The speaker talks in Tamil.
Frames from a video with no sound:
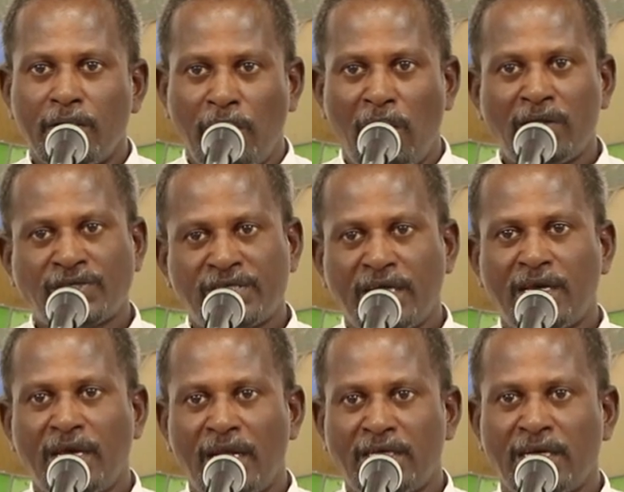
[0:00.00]

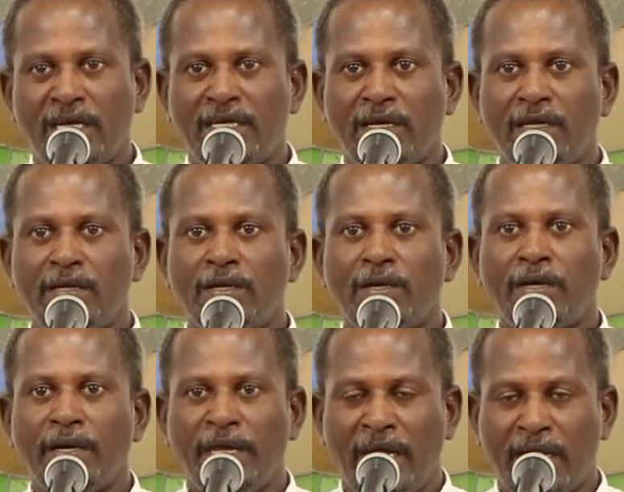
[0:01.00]
நாஸ்டிக் என்கின்ற
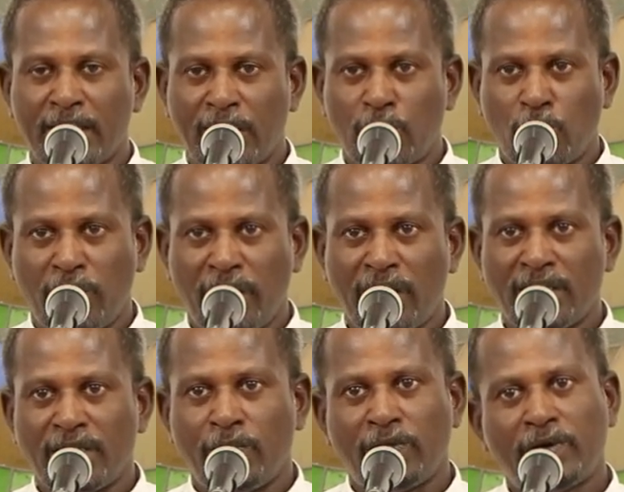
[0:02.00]
இயக்கத்தை
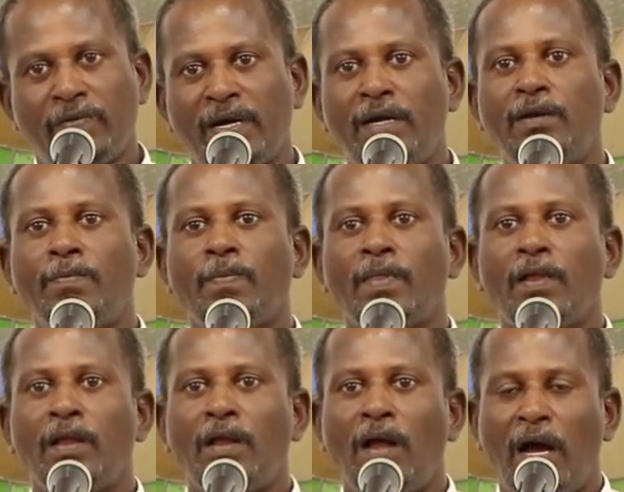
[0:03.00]
தொடங்குகின்றவர்கள்
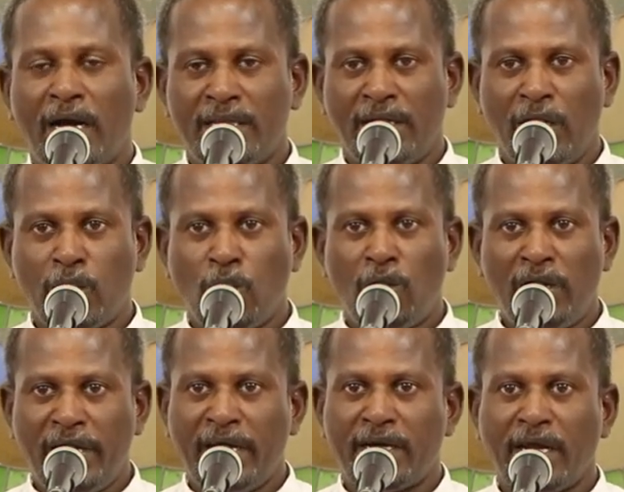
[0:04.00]
ஆக இந்த
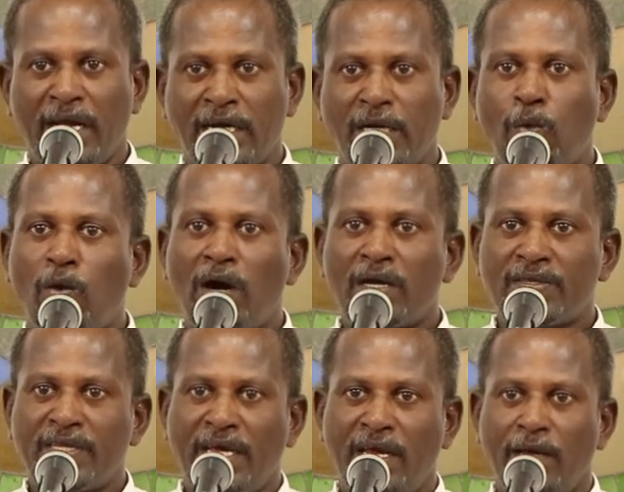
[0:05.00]
நிக்கோலியர் என்கின்ற
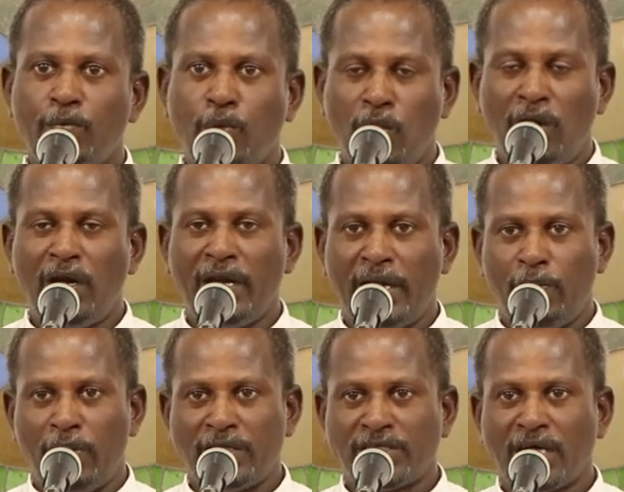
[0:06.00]
வார்த்தை பொருள்
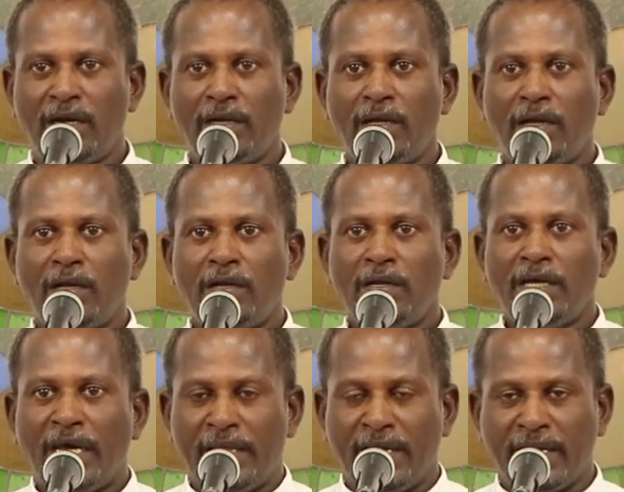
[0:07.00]
என்னவென்றால்
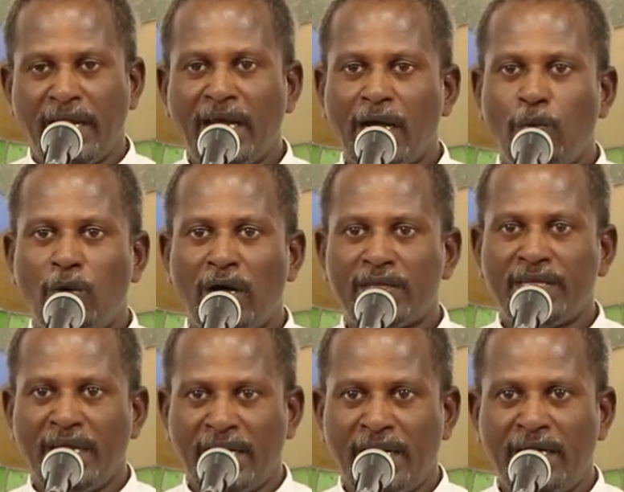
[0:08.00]
இந்த கிரேக்க
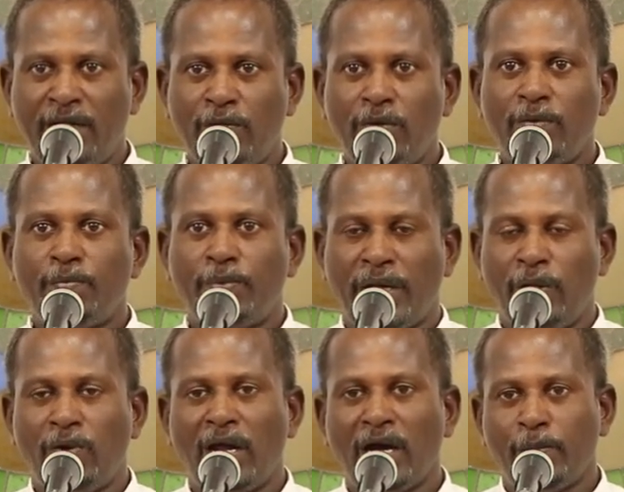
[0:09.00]
வார்த்தை இரண்டு
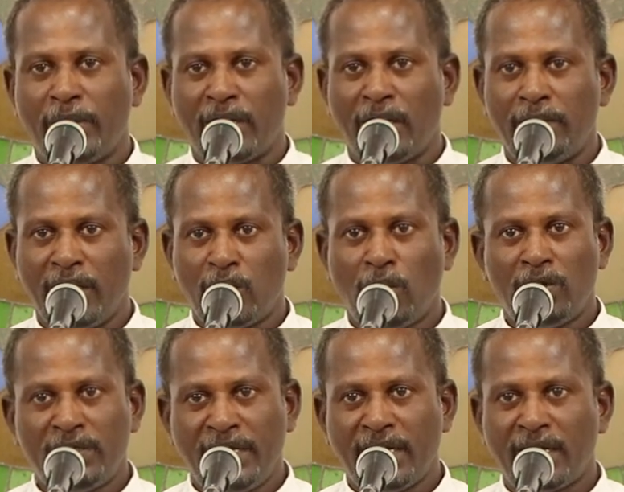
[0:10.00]
பிரிவுகளாக பிரிக்கலாம்
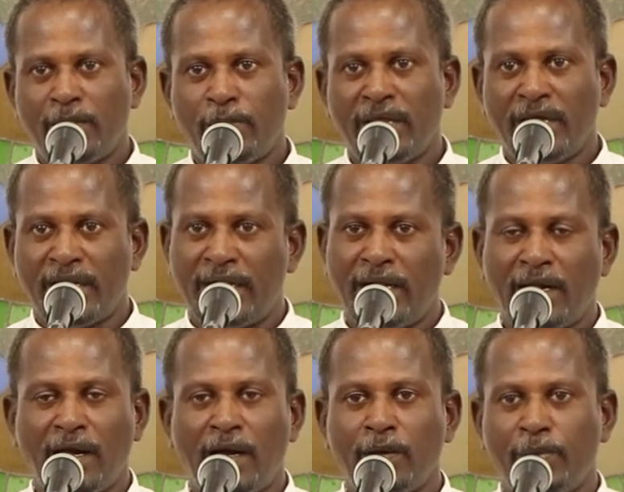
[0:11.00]
நிக்கோல்டியர் என்பது
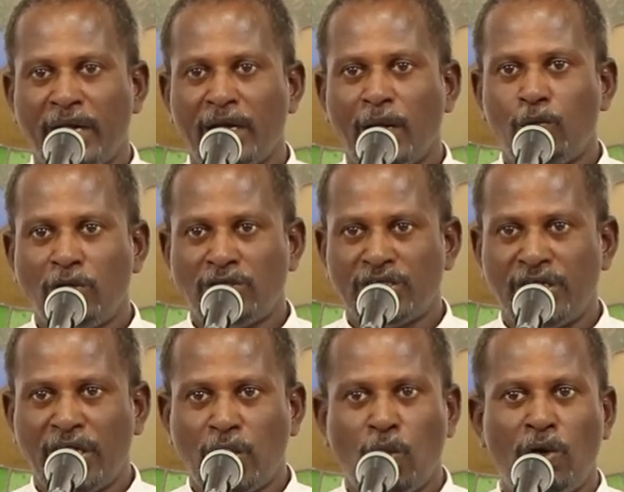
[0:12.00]
இரண்டுக்காக பிரிக்கலாம் ஒன்று
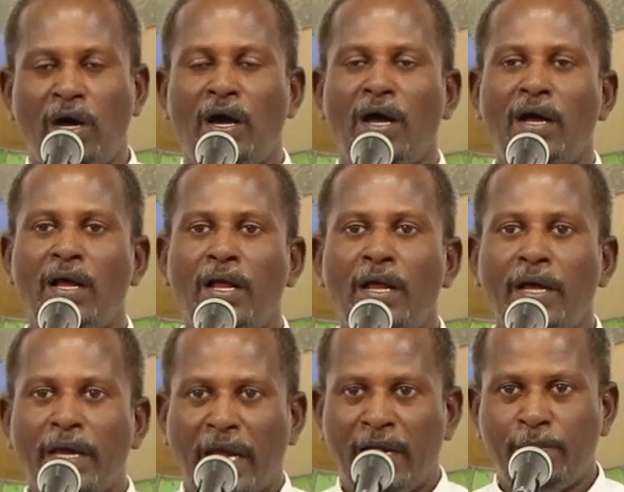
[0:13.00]
நிக்கோலா
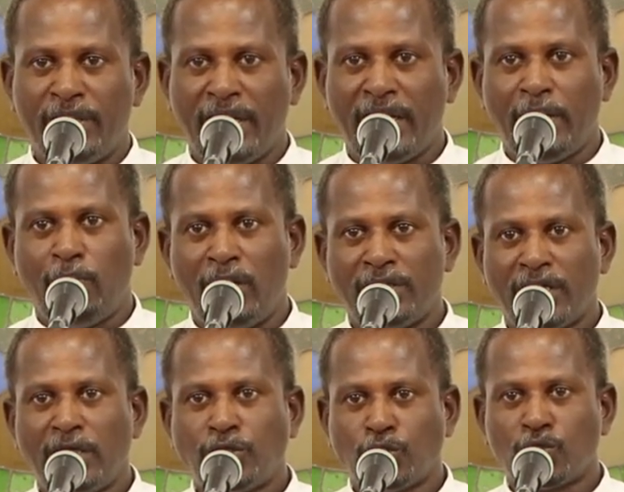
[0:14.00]
என்பது
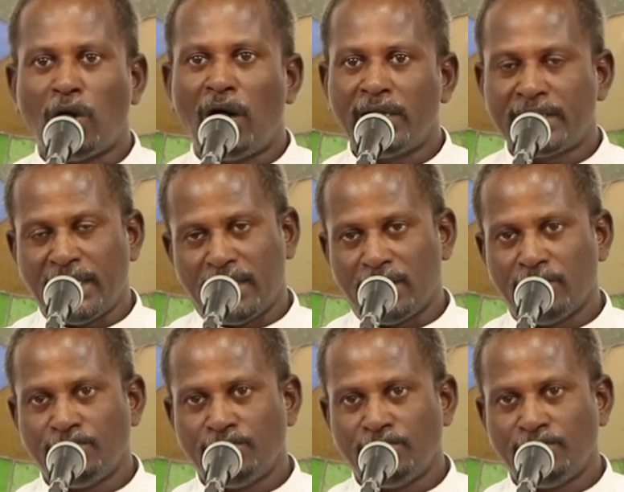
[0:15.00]
என்னவென்றால் டு கான்கர்